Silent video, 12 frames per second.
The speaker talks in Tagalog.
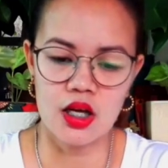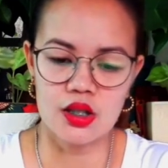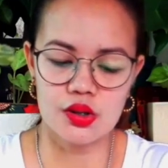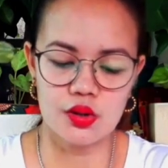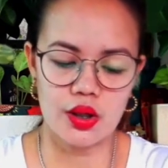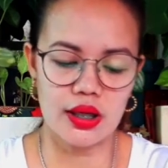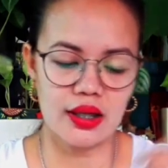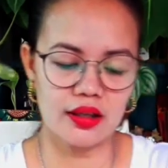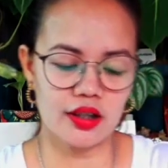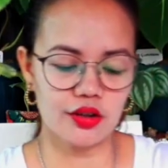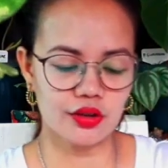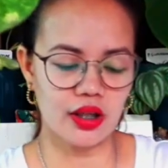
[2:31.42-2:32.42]
So, ayan,
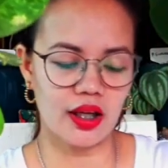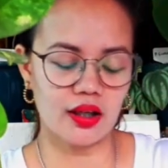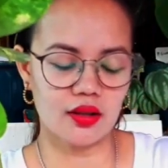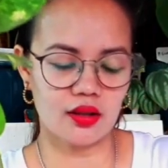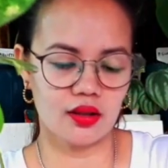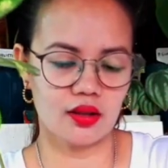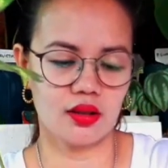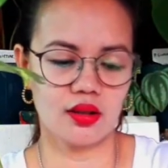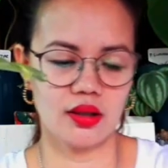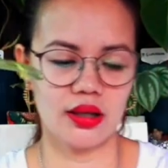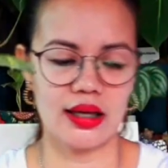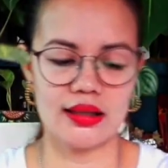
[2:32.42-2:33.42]
ito din,
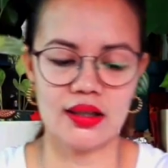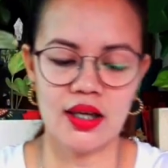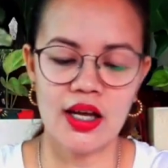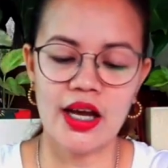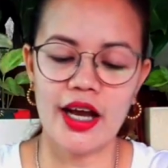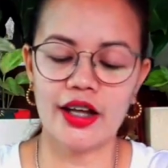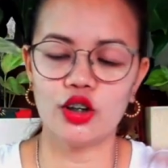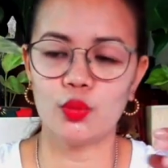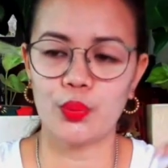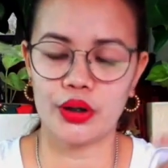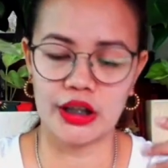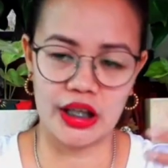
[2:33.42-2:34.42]
Ayan. Ito
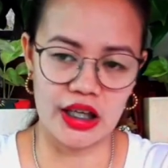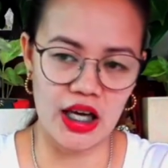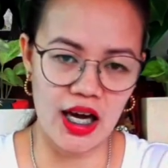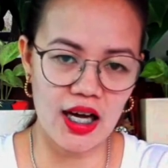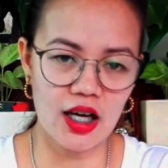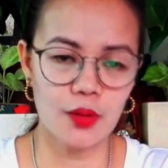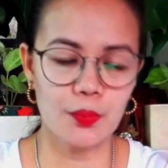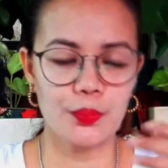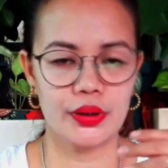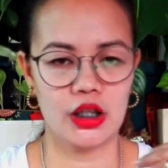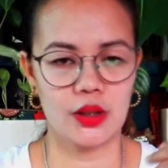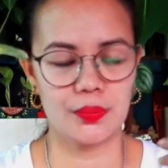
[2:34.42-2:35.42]
pwede ihang,
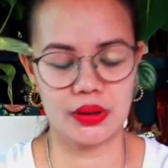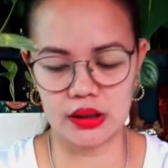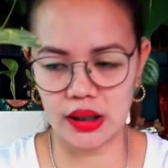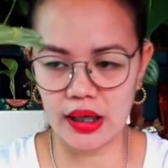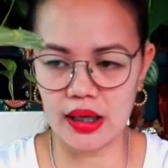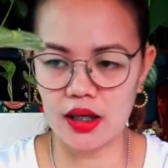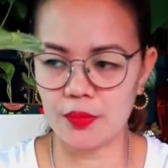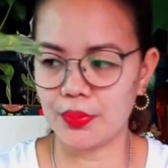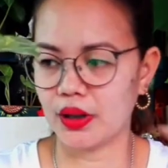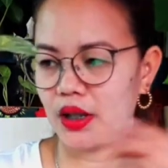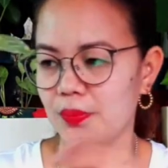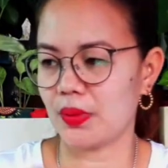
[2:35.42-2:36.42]
pwede ipatrail,
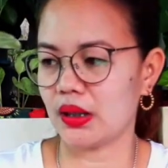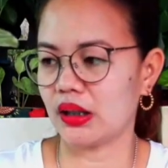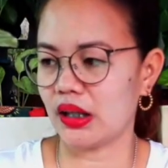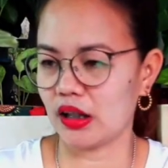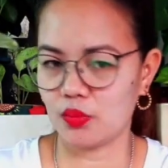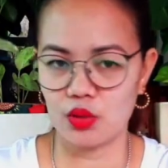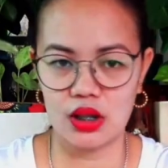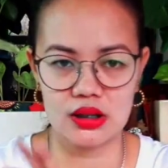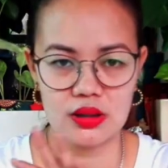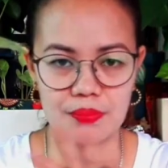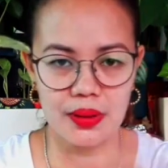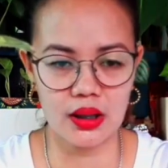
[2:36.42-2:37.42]
pwede ipadikit mo
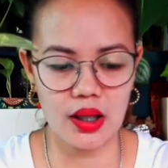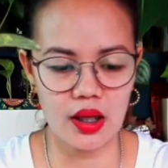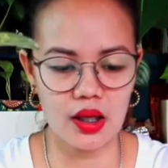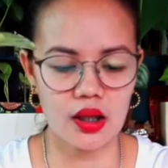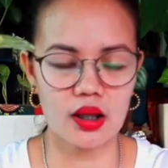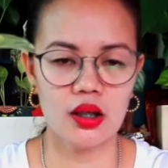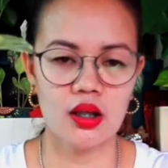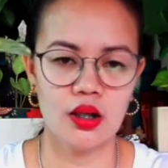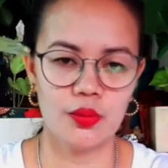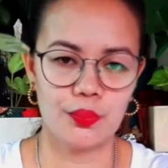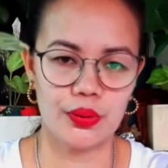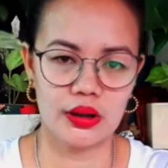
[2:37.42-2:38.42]
lang sa pader,
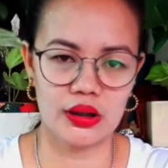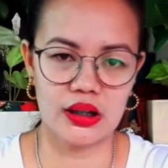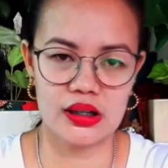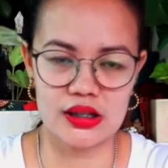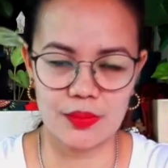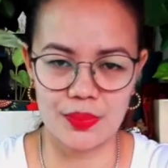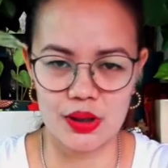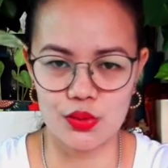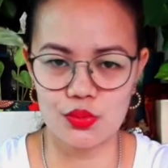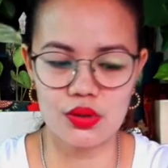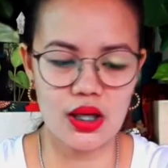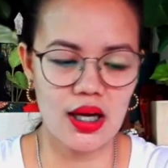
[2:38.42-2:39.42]
pwede din sa
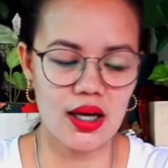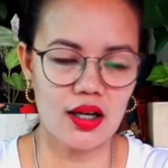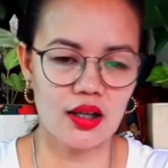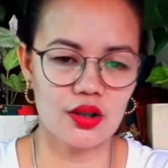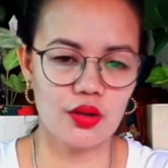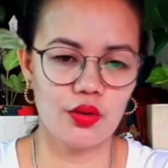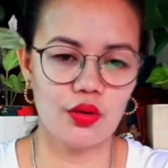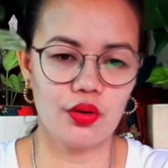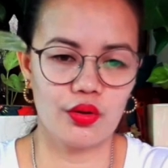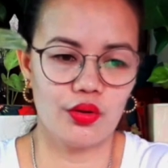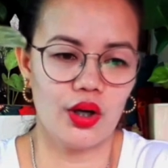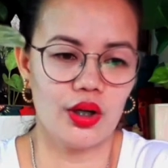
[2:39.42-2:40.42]
pasulang,
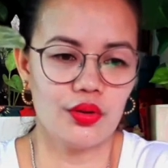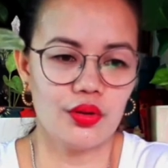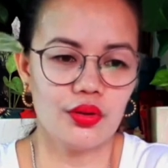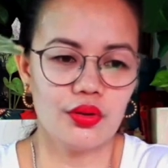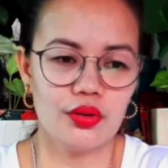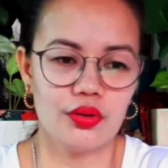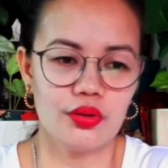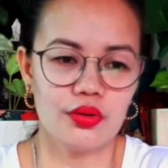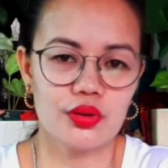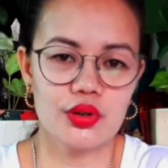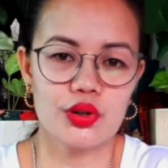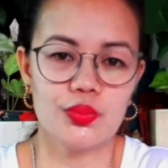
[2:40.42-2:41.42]
o kung anong
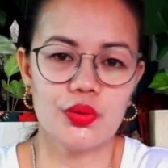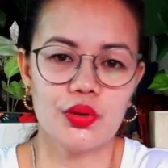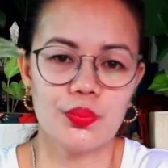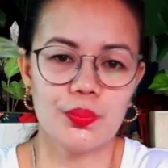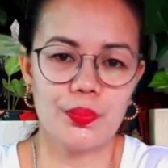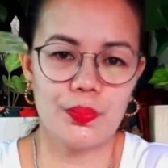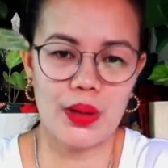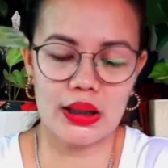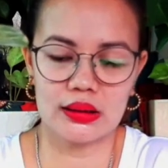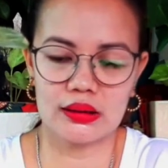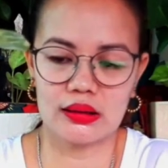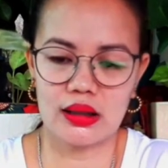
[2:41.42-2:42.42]
gusto mong
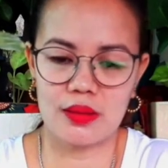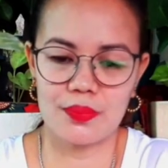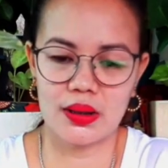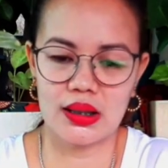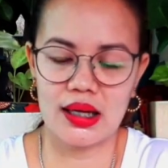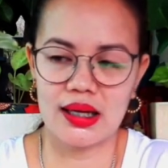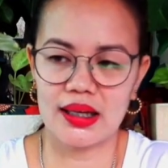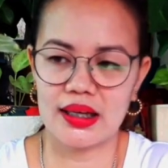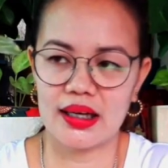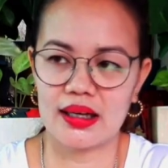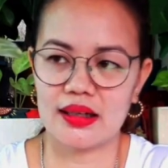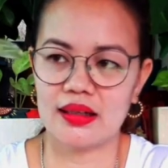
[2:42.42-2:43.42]
pot na
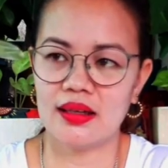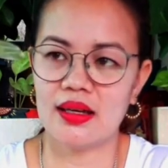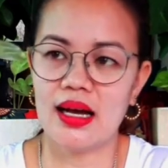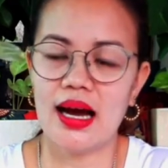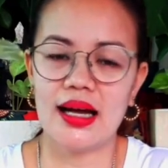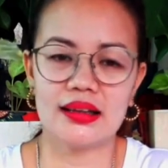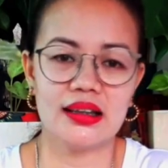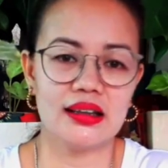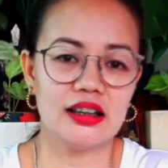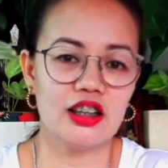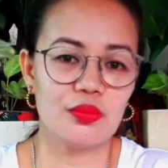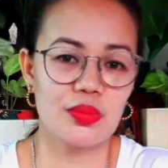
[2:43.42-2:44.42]
paglalagyan at
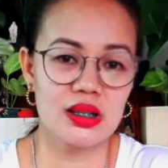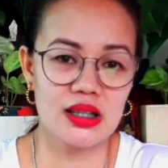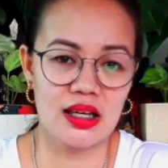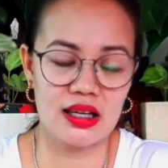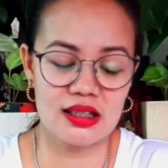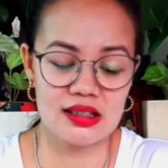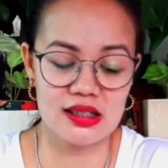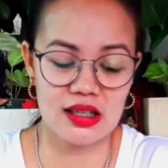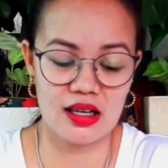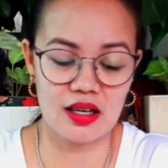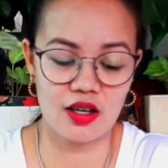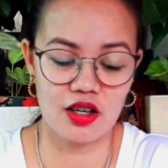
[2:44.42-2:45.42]
hindi din maselan
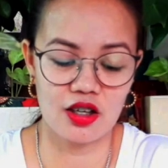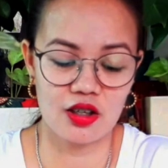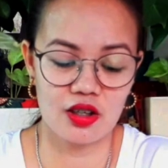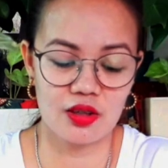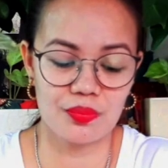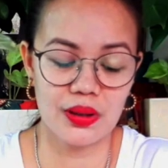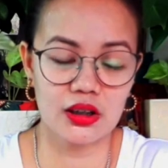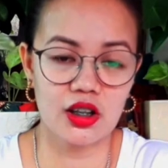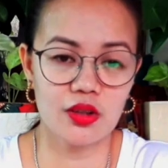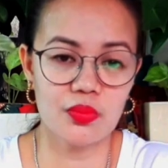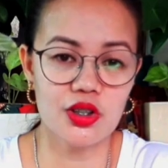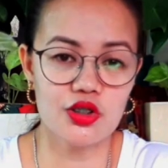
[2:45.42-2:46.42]
sa
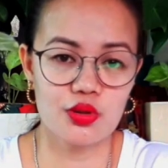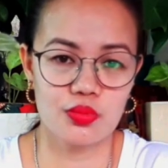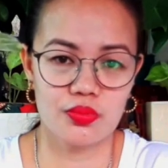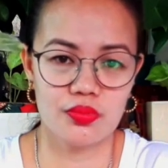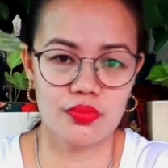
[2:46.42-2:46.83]
pating medium.